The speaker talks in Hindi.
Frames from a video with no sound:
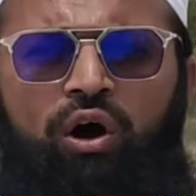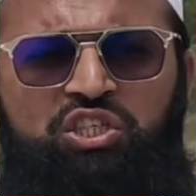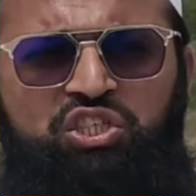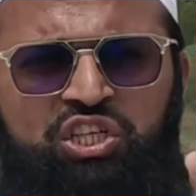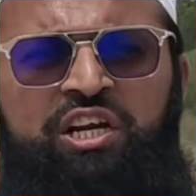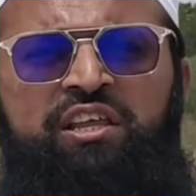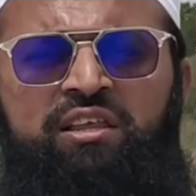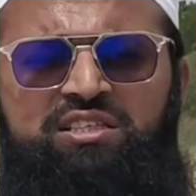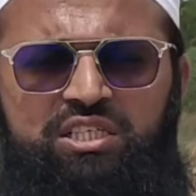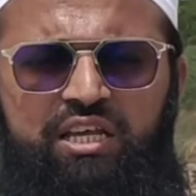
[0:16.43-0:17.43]
और चीर
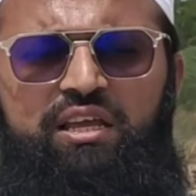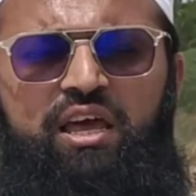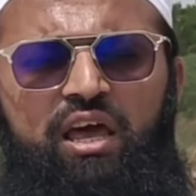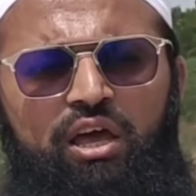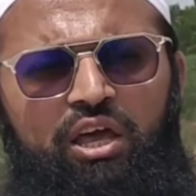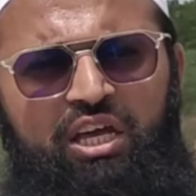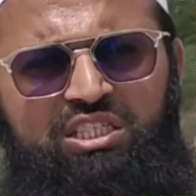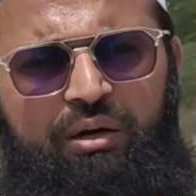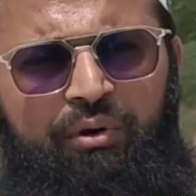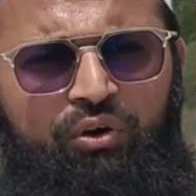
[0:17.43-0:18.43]
चीर के
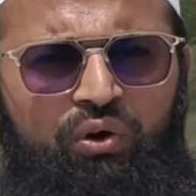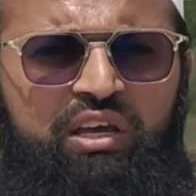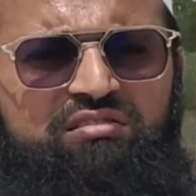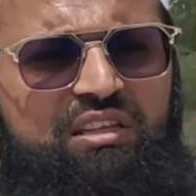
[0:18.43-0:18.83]
एक जबड़े को